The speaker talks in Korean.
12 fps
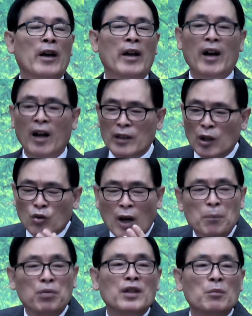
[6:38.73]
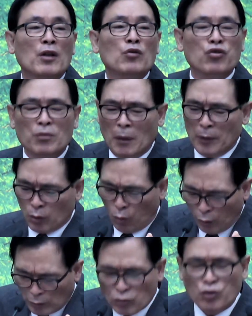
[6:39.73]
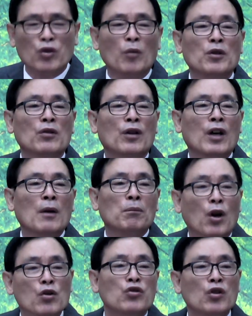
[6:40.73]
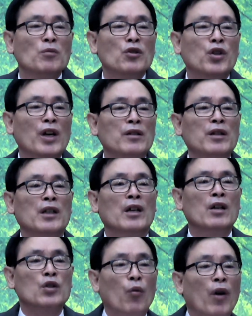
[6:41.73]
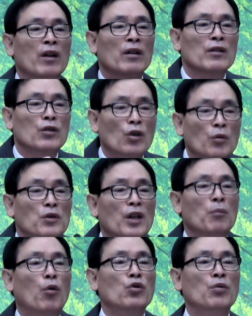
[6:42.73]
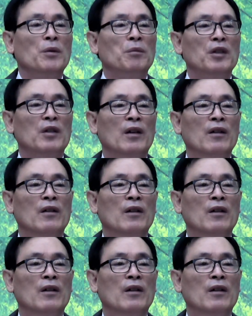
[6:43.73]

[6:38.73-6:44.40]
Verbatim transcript: 행한 대로 갚으시면 주님 앞에 고개 들수 없는, 별 수 없는 죄인들이 저와 여러분들의 모습입니다.